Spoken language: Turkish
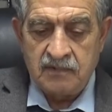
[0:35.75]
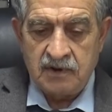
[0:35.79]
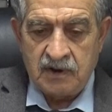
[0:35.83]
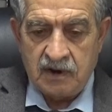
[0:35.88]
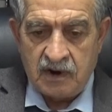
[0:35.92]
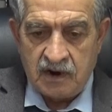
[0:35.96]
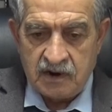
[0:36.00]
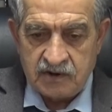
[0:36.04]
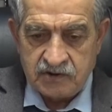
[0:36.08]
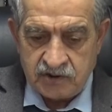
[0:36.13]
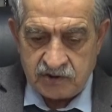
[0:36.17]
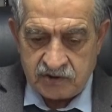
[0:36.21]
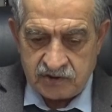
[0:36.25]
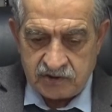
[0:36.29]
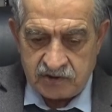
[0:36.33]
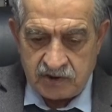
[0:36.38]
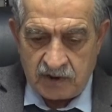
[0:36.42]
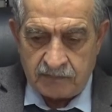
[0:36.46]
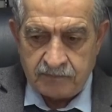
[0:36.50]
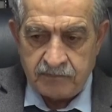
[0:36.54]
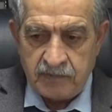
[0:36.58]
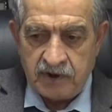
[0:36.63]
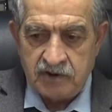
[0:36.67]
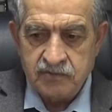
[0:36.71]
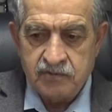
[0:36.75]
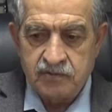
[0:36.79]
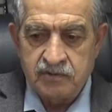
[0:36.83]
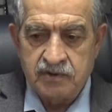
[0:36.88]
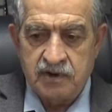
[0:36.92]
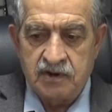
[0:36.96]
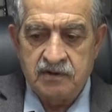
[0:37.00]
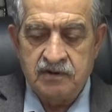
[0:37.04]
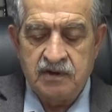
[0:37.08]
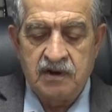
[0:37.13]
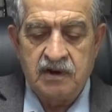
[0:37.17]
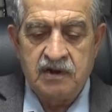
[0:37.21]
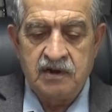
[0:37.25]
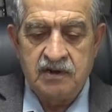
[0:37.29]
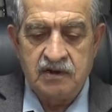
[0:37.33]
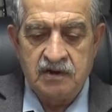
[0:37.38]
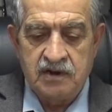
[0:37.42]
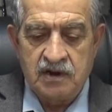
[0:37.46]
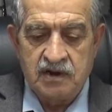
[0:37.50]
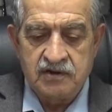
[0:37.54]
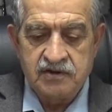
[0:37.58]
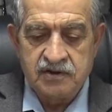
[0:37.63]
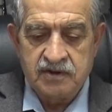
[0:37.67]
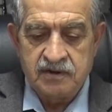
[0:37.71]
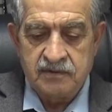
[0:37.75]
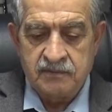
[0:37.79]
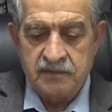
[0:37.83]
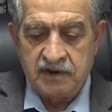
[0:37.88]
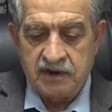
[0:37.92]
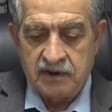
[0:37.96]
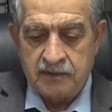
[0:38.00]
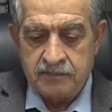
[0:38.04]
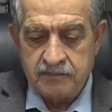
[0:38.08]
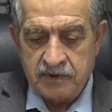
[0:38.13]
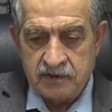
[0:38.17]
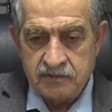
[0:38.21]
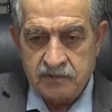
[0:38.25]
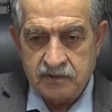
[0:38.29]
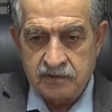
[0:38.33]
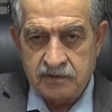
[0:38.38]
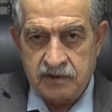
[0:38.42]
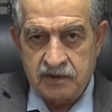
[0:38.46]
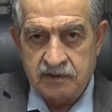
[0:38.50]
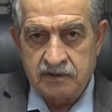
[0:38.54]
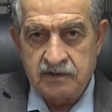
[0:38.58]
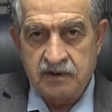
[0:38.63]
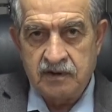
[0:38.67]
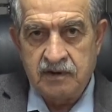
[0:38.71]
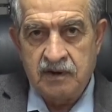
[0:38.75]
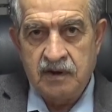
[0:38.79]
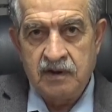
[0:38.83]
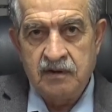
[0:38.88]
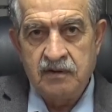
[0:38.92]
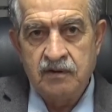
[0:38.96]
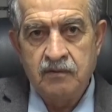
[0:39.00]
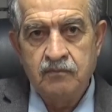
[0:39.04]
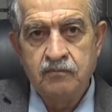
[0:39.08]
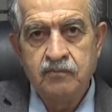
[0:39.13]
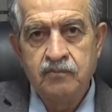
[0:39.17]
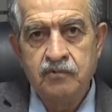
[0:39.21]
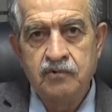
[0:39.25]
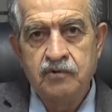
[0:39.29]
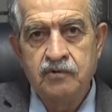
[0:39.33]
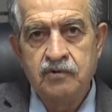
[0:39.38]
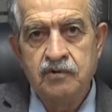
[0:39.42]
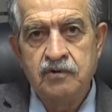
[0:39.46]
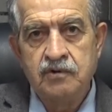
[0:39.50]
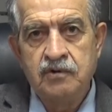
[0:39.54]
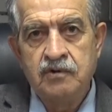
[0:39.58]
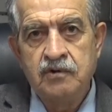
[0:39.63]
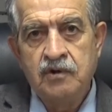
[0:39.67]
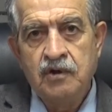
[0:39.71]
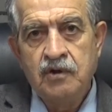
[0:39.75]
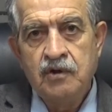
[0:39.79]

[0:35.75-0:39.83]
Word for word: artış yapmak suretiyle, iyileştirme yapmak suretiyle bunu